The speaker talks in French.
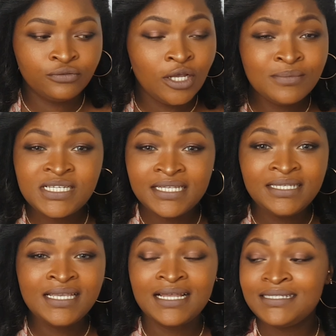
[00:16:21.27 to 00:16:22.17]
comme je l'ai
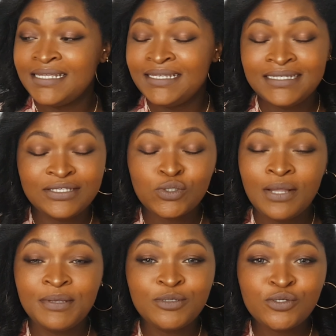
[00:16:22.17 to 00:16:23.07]
dit, hein, c'est toujours
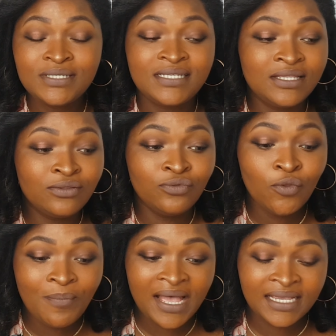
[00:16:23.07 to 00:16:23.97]
la même chose, c'est ne
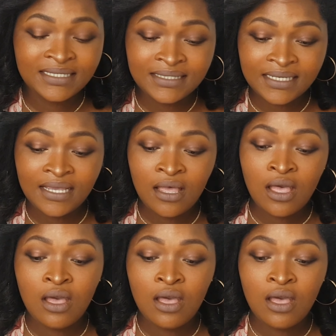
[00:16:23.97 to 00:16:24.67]
pas rester